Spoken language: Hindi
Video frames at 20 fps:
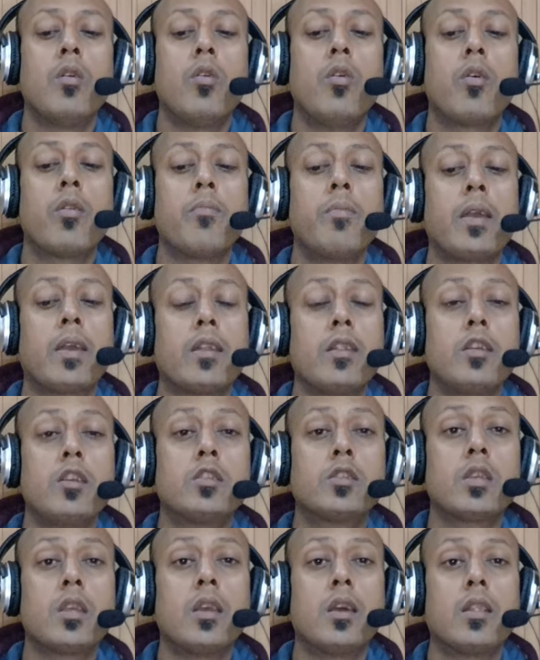और
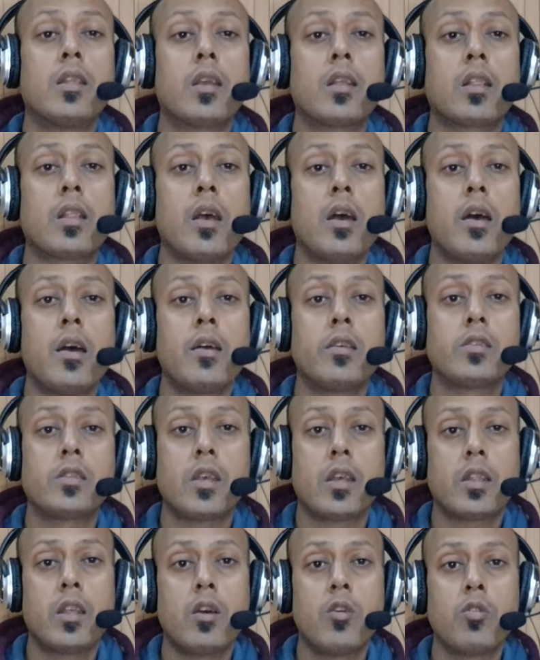मैगनीज़ की अधिकता
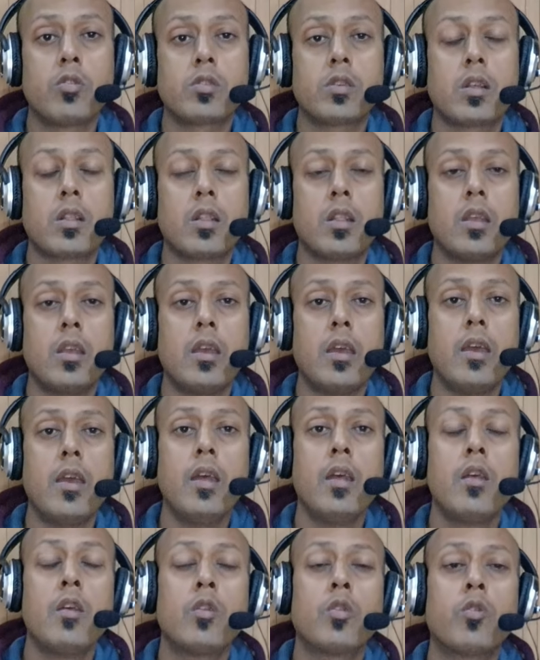ज़्यादा हो सकती है
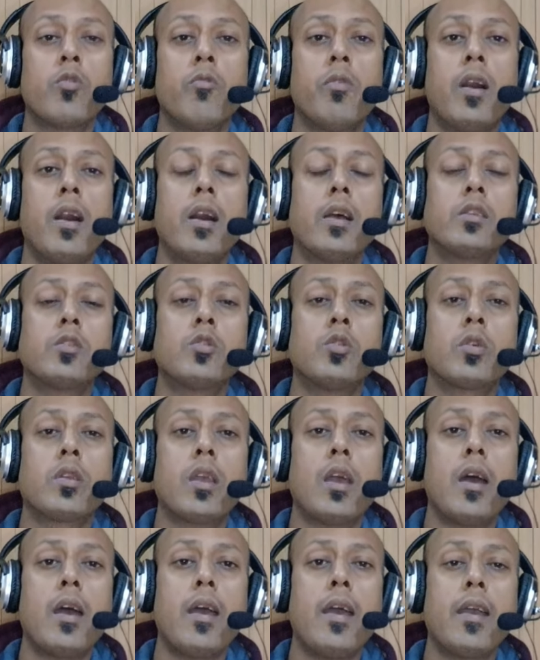तो वहाँ जो
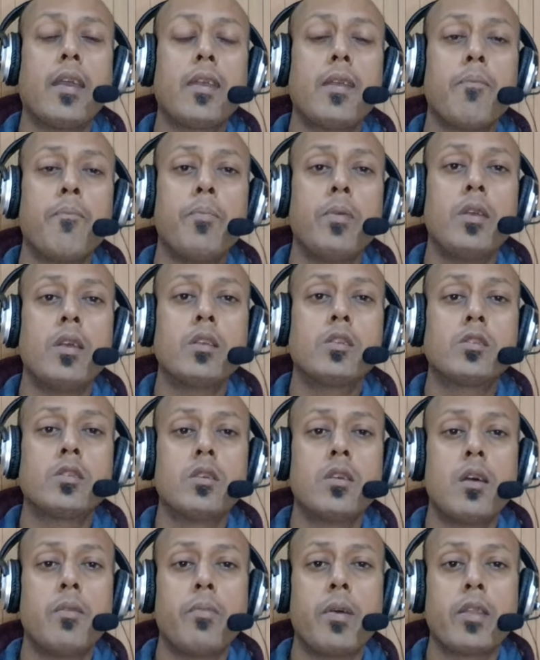क्या है कि पीएच
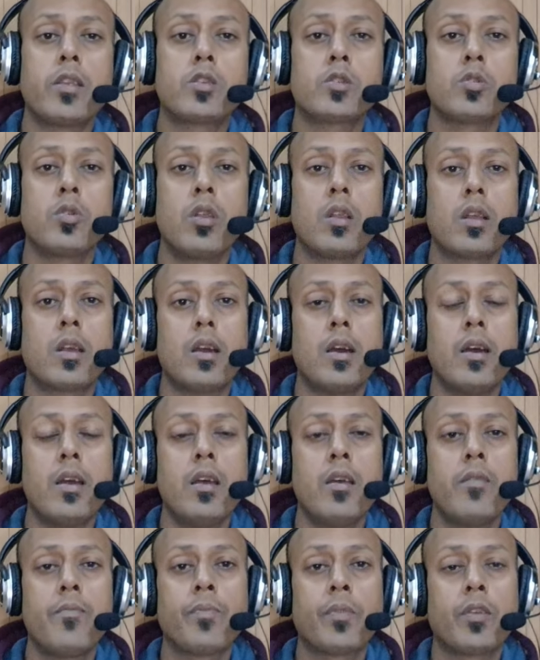हमारी सोयल का
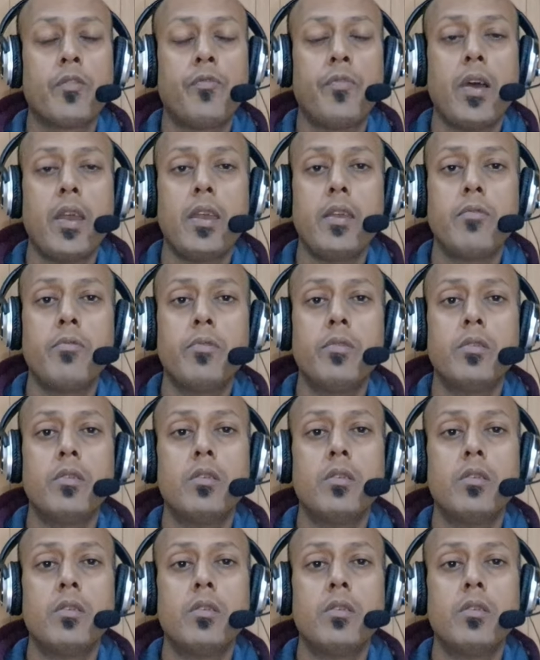फाइव